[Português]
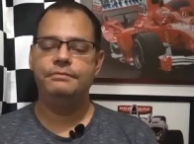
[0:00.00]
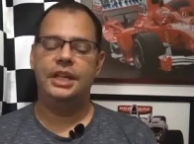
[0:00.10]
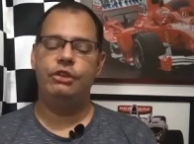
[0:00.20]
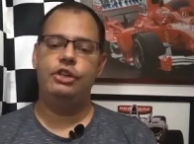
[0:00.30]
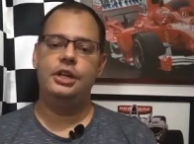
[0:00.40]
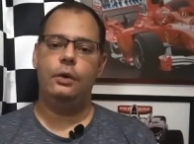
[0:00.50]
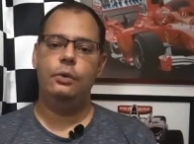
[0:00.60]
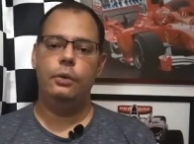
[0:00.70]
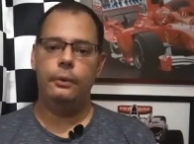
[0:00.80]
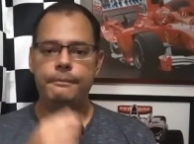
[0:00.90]
que tinha
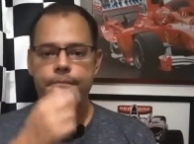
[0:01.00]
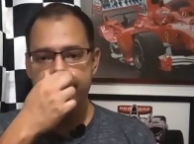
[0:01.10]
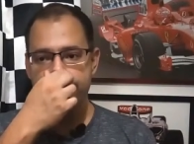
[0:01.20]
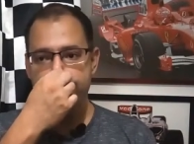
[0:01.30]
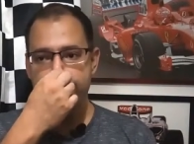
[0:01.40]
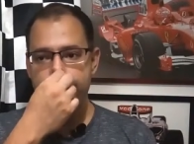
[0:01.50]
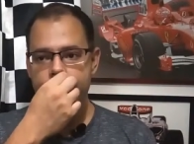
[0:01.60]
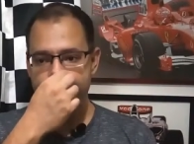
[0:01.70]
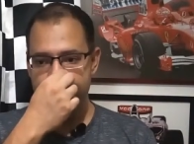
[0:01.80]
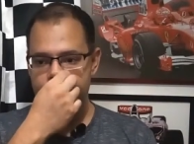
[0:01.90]
o
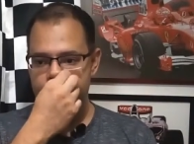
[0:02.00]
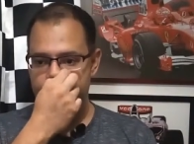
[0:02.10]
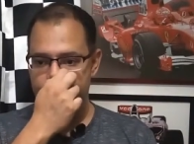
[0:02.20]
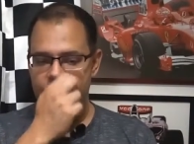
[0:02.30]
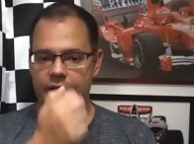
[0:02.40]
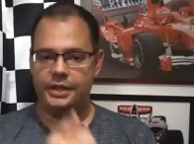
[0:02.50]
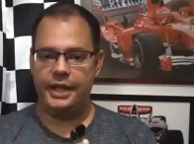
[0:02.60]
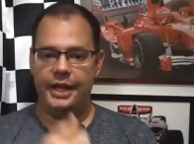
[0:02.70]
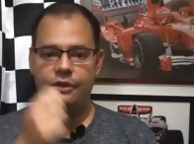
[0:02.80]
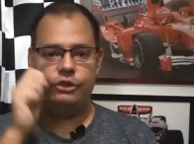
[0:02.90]
Nick
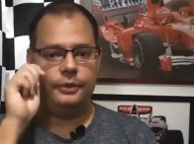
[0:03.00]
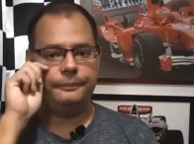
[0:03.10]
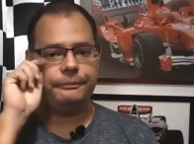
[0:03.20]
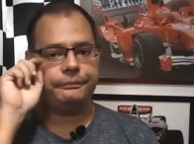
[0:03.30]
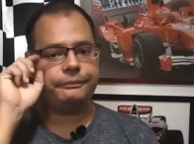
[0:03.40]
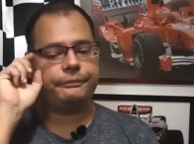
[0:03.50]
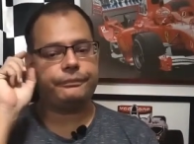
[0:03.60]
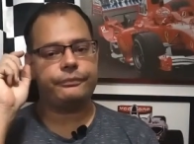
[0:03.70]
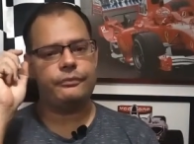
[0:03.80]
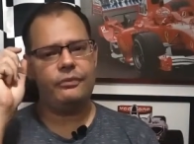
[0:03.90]
Tandy,
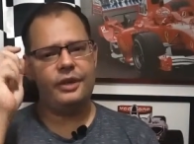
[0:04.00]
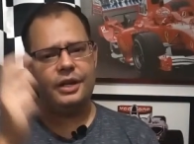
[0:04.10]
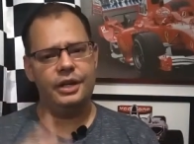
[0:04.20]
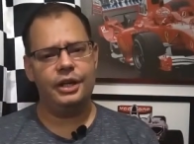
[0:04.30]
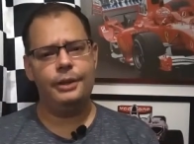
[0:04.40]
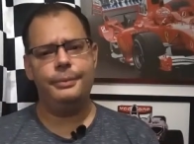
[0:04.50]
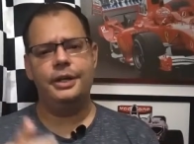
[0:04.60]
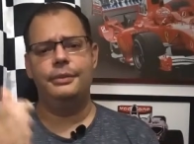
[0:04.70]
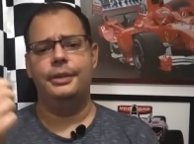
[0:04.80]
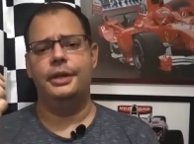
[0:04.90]
Earl
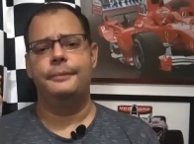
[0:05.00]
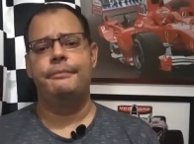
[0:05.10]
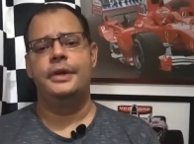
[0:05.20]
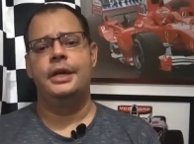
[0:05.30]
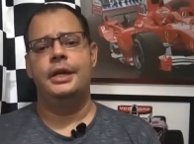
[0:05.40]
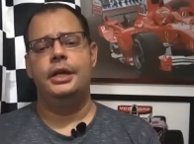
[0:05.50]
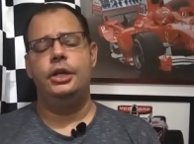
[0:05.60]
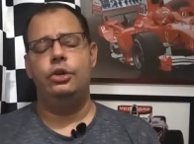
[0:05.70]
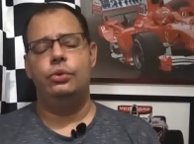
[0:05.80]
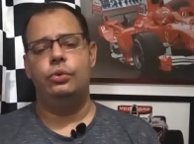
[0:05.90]
Bamber
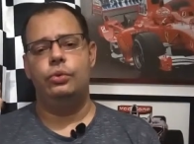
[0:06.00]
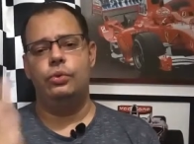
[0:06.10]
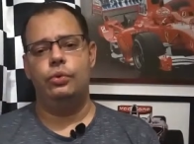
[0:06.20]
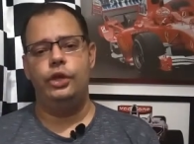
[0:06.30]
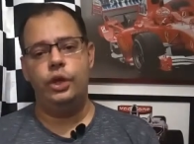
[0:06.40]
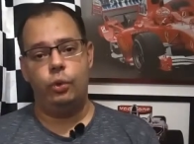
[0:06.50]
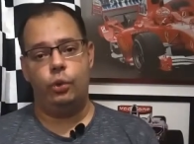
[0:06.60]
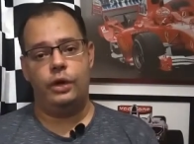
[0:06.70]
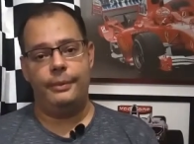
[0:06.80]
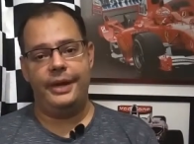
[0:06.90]
e o Nico
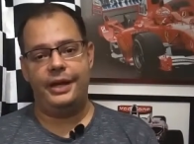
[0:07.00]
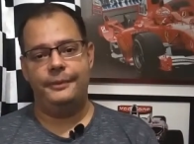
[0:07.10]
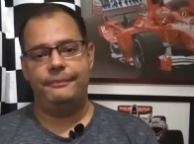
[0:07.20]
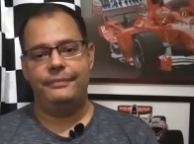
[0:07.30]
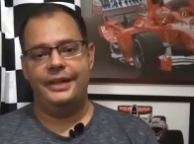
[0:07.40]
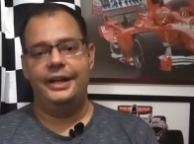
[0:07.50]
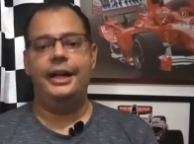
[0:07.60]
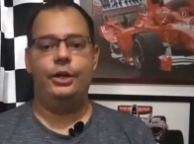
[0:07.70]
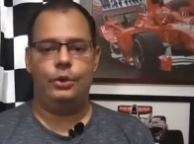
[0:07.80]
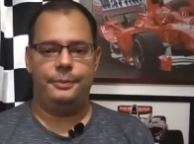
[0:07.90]
Huckenberg,
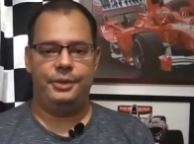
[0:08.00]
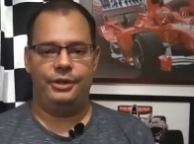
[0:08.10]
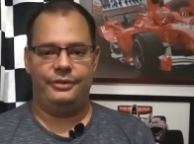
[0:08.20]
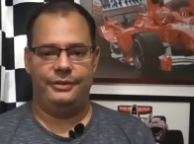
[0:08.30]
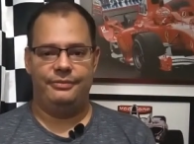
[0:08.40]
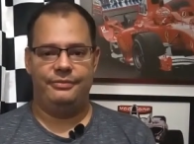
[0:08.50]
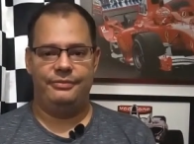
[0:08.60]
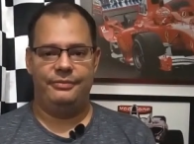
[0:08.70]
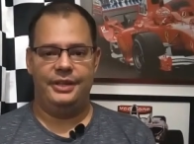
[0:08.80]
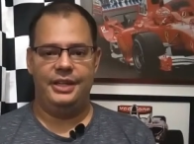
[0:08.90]
ganhou a prova
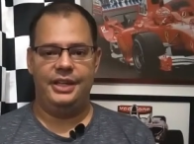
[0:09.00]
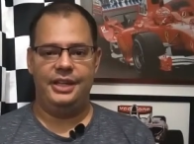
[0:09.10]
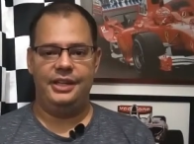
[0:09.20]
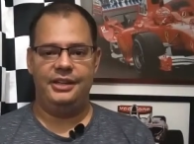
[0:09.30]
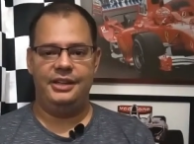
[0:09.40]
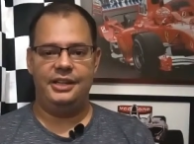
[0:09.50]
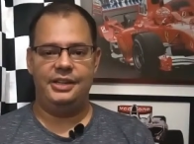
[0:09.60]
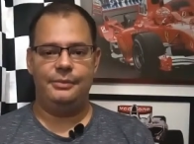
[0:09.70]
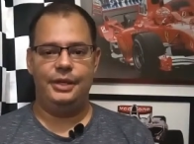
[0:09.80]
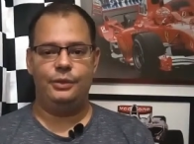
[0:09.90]
em
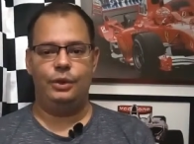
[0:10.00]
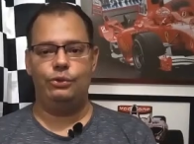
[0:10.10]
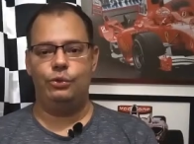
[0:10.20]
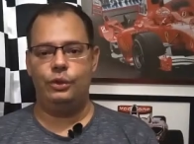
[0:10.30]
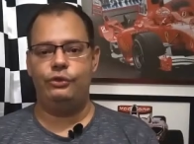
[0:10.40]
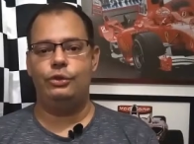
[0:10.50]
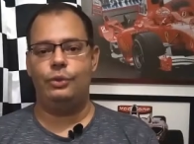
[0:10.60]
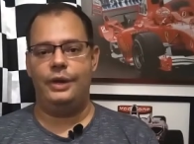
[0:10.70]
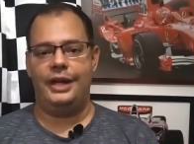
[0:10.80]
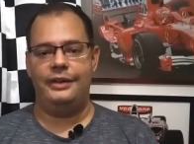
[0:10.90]
detrimento aos dois
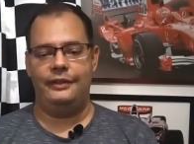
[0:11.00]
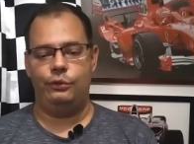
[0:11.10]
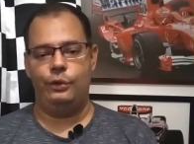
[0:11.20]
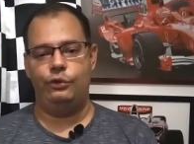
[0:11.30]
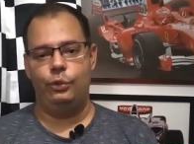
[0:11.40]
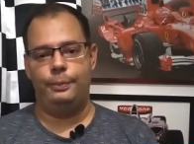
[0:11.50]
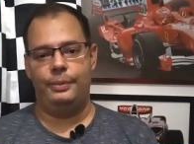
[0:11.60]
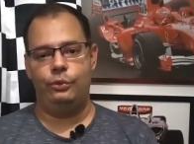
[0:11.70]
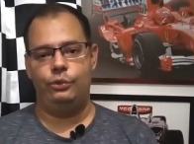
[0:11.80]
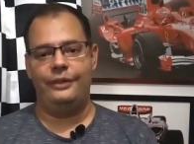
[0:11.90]
titulares, aos dois,
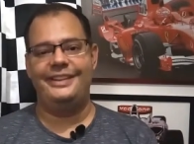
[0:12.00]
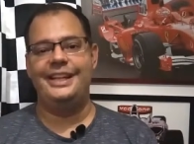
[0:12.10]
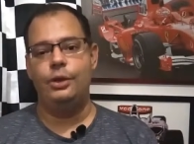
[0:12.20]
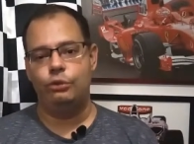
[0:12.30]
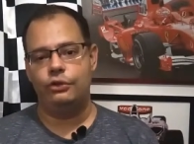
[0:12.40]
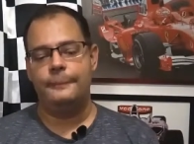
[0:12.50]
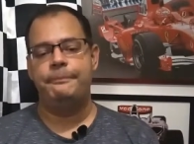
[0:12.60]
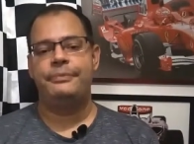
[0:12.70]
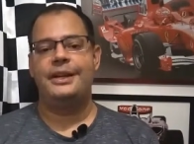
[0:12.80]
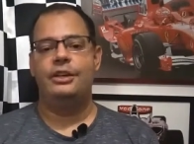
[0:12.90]
os dois trios
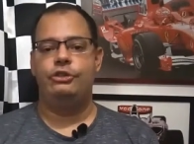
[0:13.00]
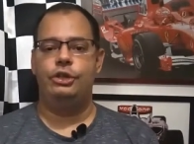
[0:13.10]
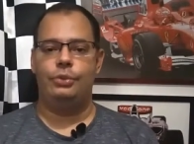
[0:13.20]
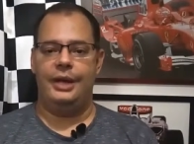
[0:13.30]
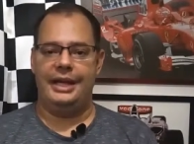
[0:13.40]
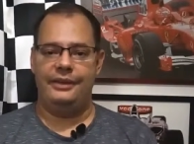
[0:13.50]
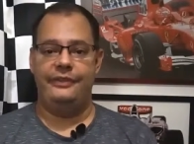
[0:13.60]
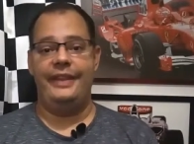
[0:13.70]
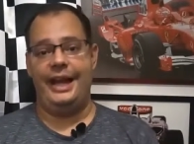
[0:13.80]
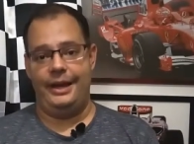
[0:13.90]
titulares
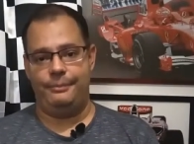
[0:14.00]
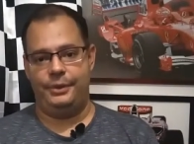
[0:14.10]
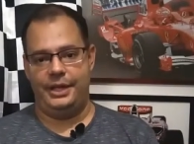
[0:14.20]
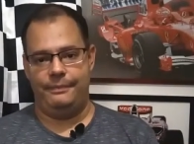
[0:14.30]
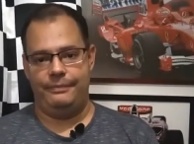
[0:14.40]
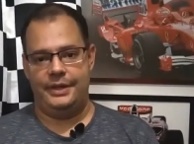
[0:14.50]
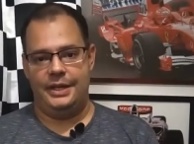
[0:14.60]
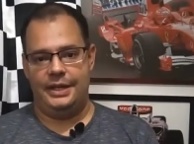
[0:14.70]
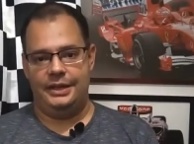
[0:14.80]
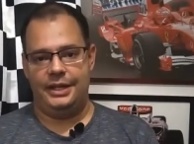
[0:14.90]
na época
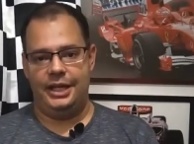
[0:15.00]
da